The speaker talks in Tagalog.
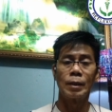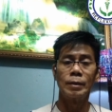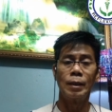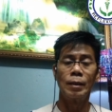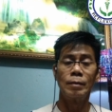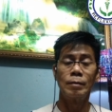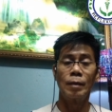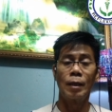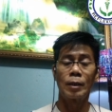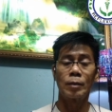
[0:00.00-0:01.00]

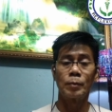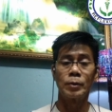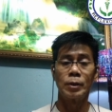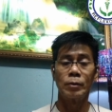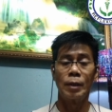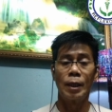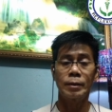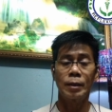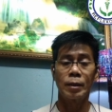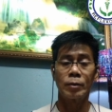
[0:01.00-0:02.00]
Magandang araw po sa inyo lahat.
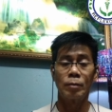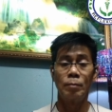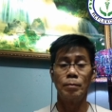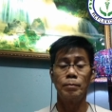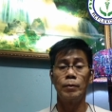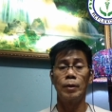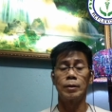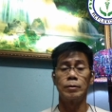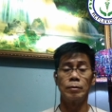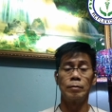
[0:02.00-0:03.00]
Narito naman po ang
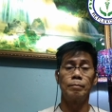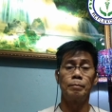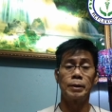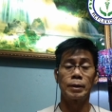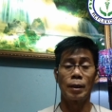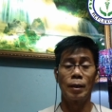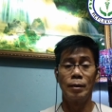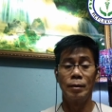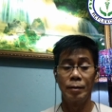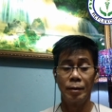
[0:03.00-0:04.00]
inyong physical
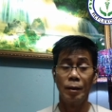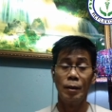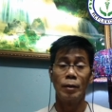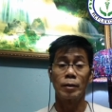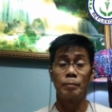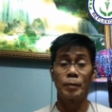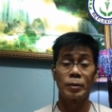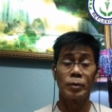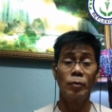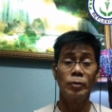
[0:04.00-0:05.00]

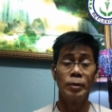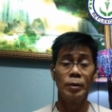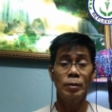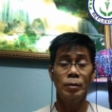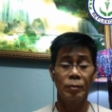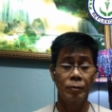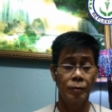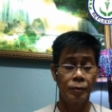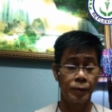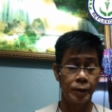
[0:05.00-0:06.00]
reflexology
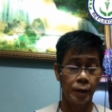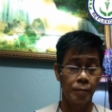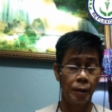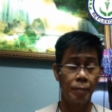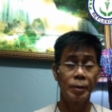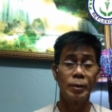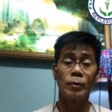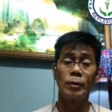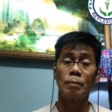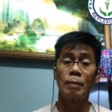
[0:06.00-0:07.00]
with Professor Val
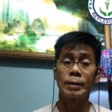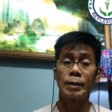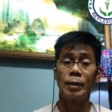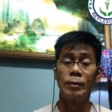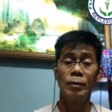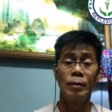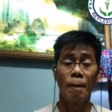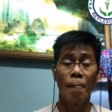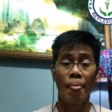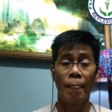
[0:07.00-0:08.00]
Medico ng Masa. Ano?
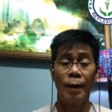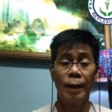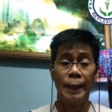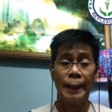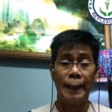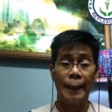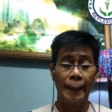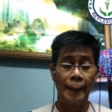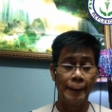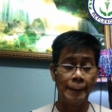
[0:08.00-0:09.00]

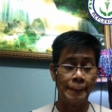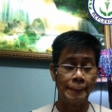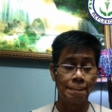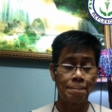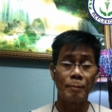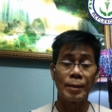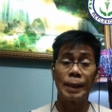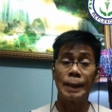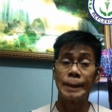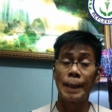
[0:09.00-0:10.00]
Uh,
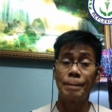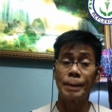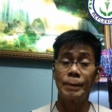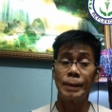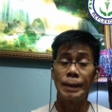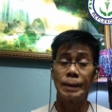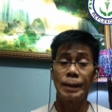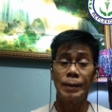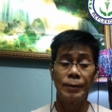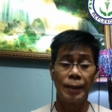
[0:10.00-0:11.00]
ang topic po natin
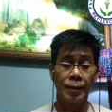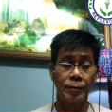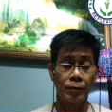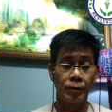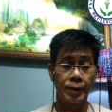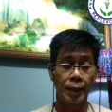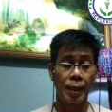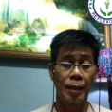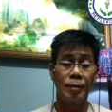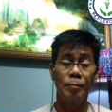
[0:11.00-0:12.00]
ngayon ay tungkol
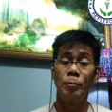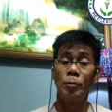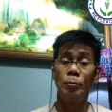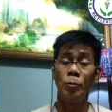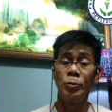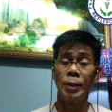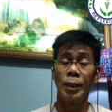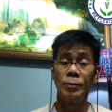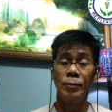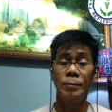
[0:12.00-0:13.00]
sa pulmonya,
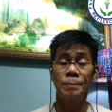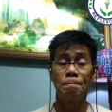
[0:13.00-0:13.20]
ano?